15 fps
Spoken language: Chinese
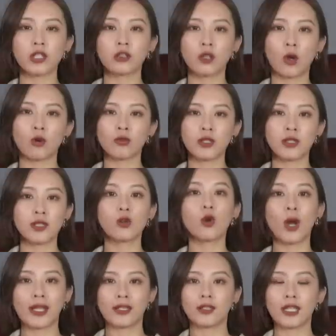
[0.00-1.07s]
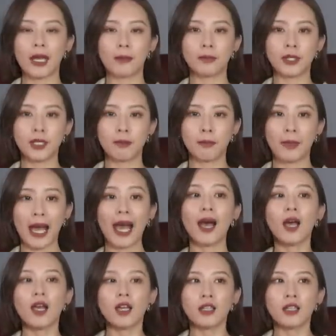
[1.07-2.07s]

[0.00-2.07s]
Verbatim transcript: 一个投资款的单品吧。